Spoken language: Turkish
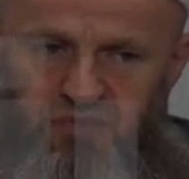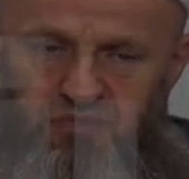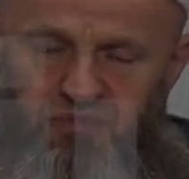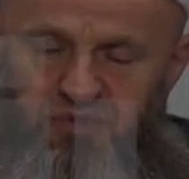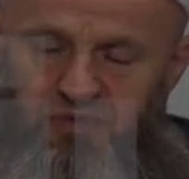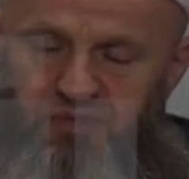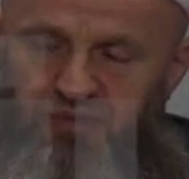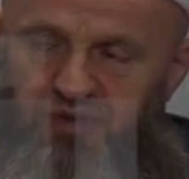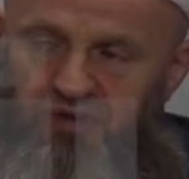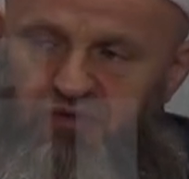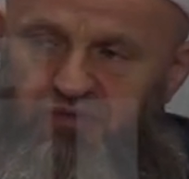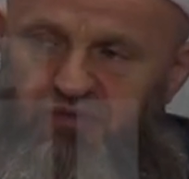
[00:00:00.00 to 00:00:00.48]

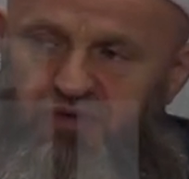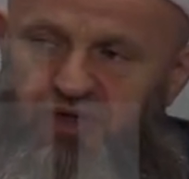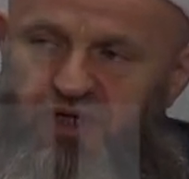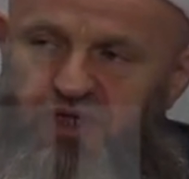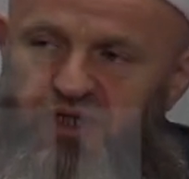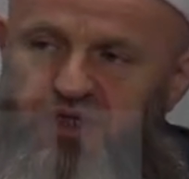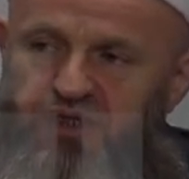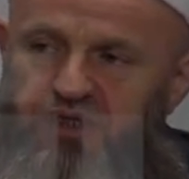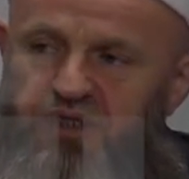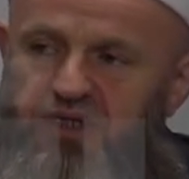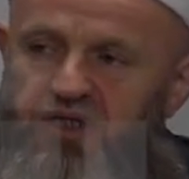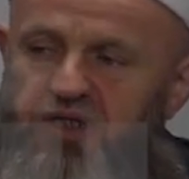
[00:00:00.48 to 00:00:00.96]
Ve bil
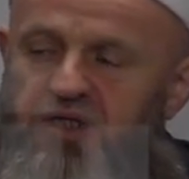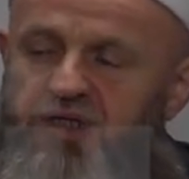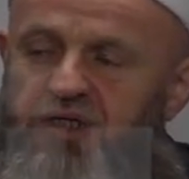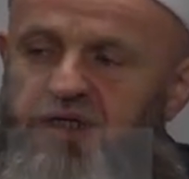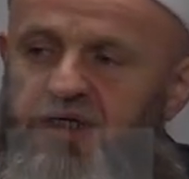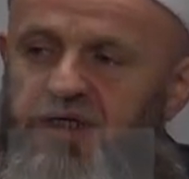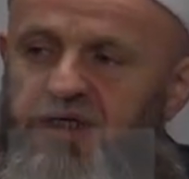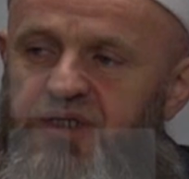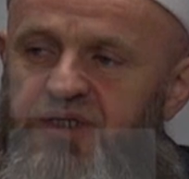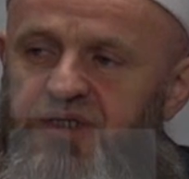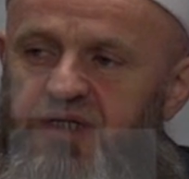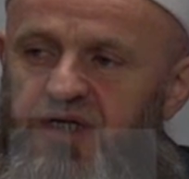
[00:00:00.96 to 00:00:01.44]

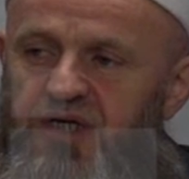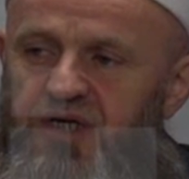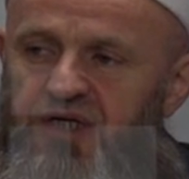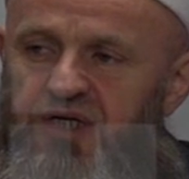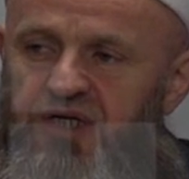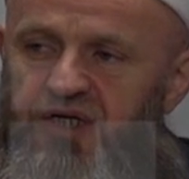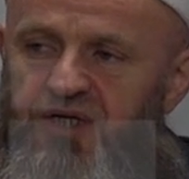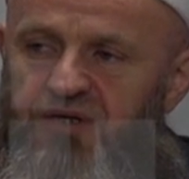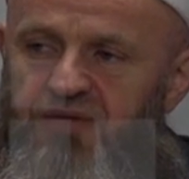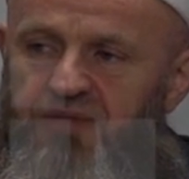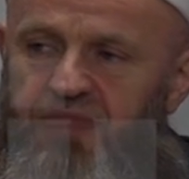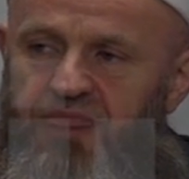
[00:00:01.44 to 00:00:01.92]
valideyni
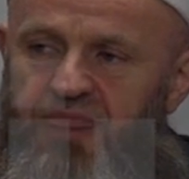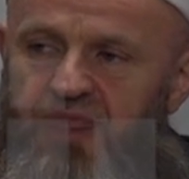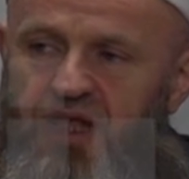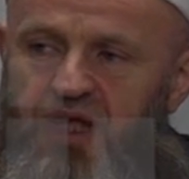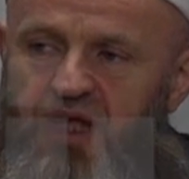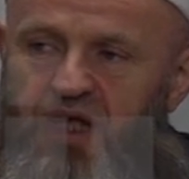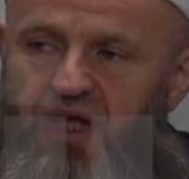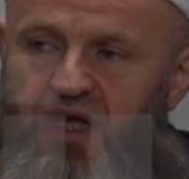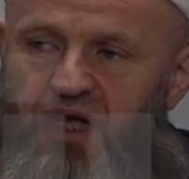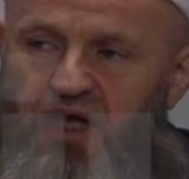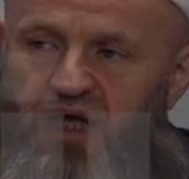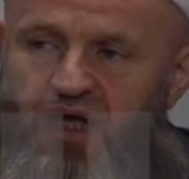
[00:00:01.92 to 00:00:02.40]
ihsana.
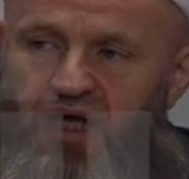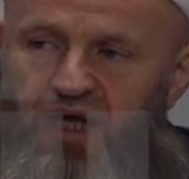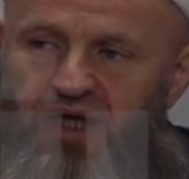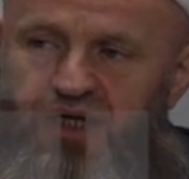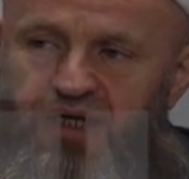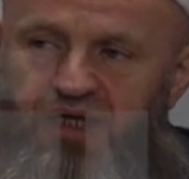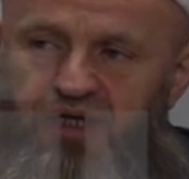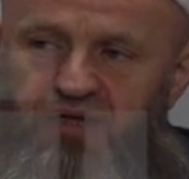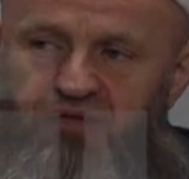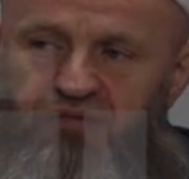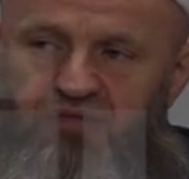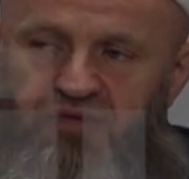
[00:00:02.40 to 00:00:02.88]

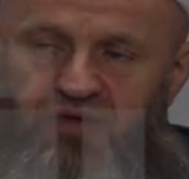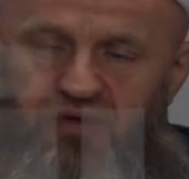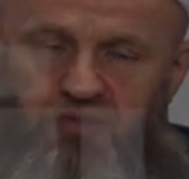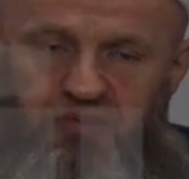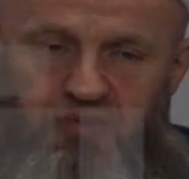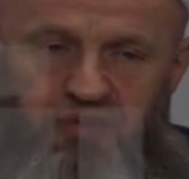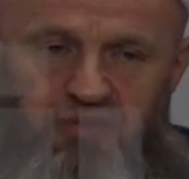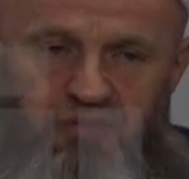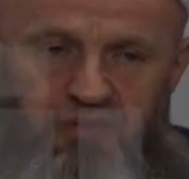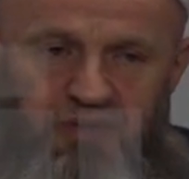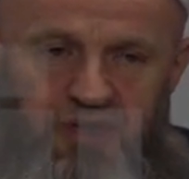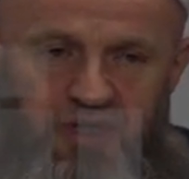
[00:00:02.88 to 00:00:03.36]
Anne ve
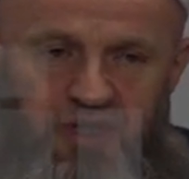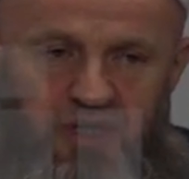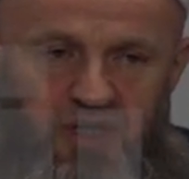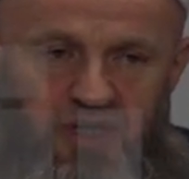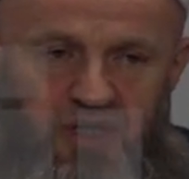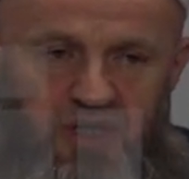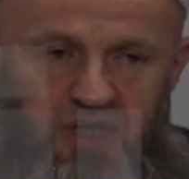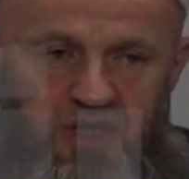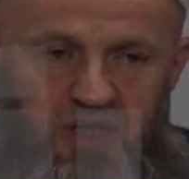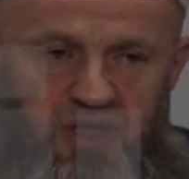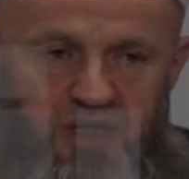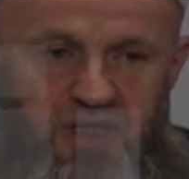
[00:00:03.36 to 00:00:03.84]

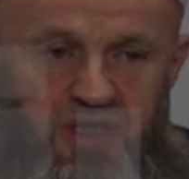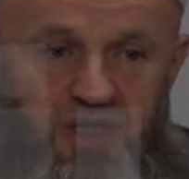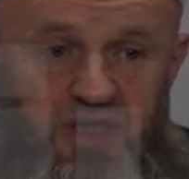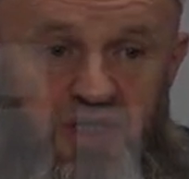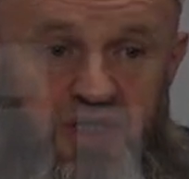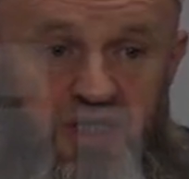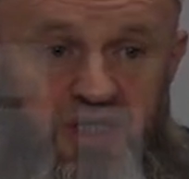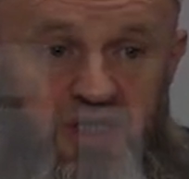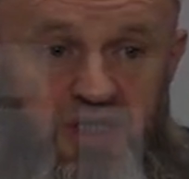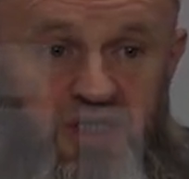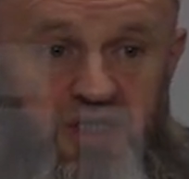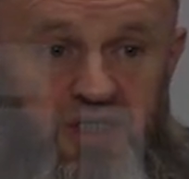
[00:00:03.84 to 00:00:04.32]
babaya
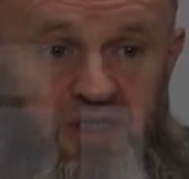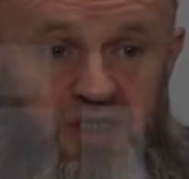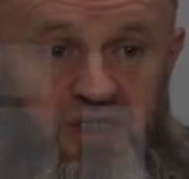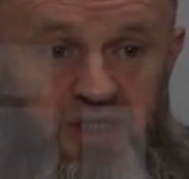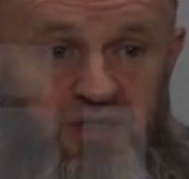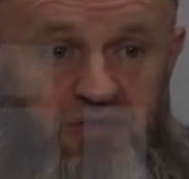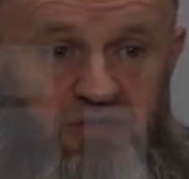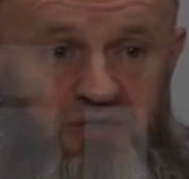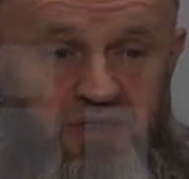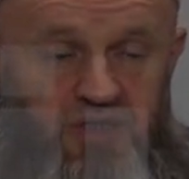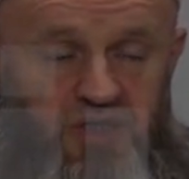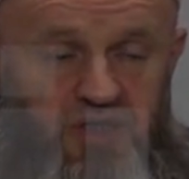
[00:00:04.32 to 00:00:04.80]
iyi
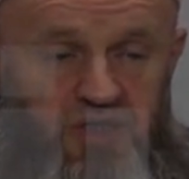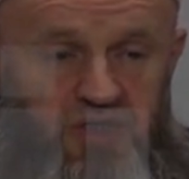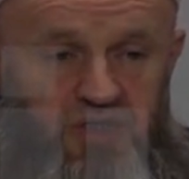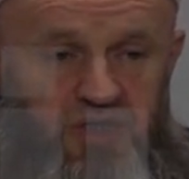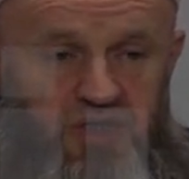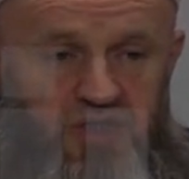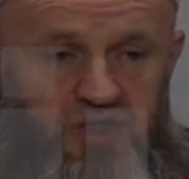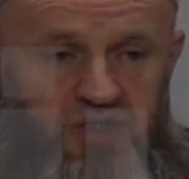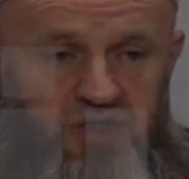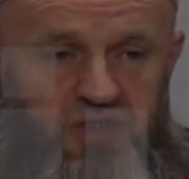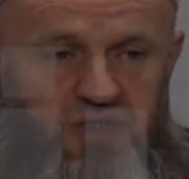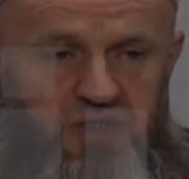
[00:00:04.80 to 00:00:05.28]

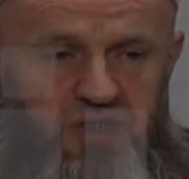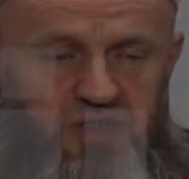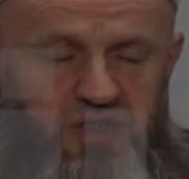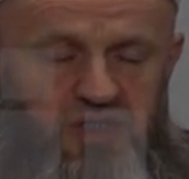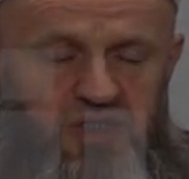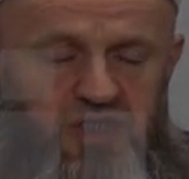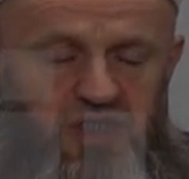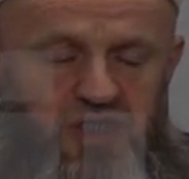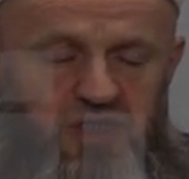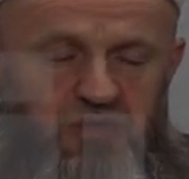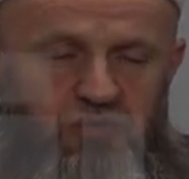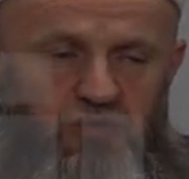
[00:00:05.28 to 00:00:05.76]

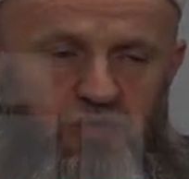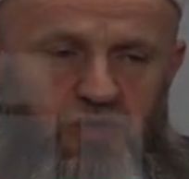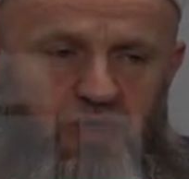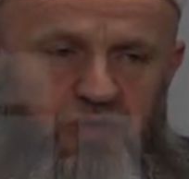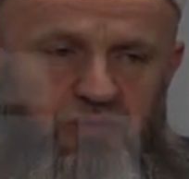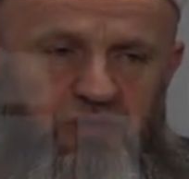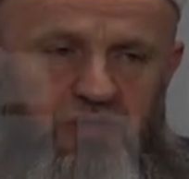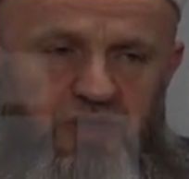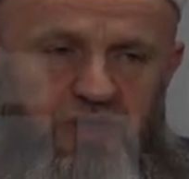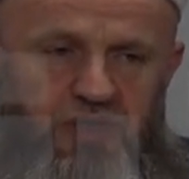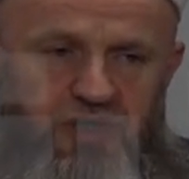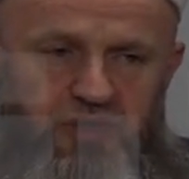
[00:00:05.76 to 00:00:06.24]
davranacaksınız, iyi
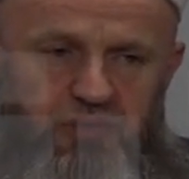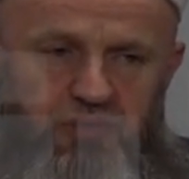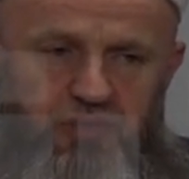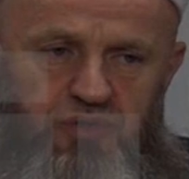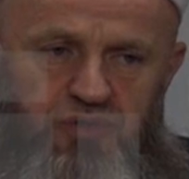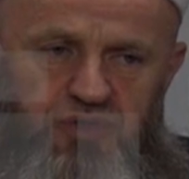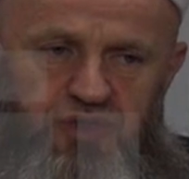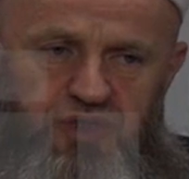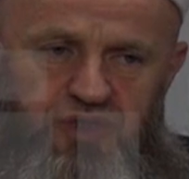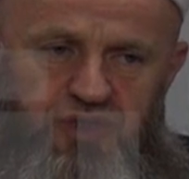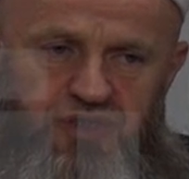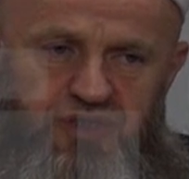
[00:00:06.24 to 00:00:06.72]
muamele
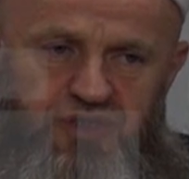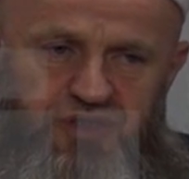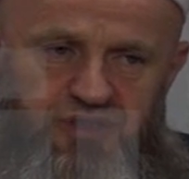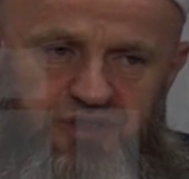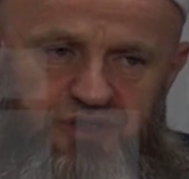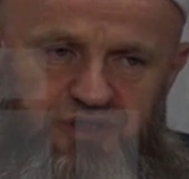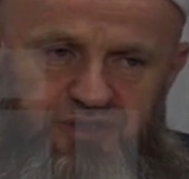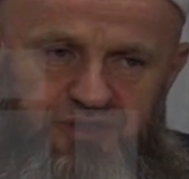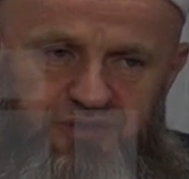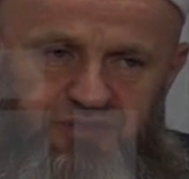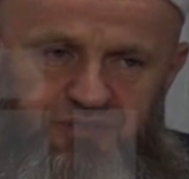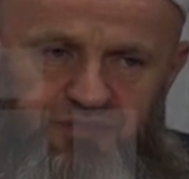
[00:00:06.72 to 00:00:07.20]

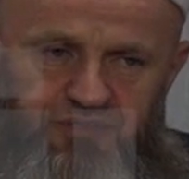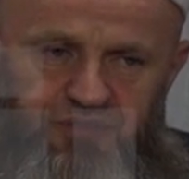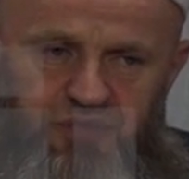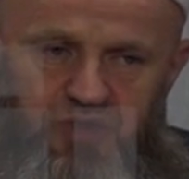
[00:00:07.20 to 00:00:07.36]
yapacaksınız.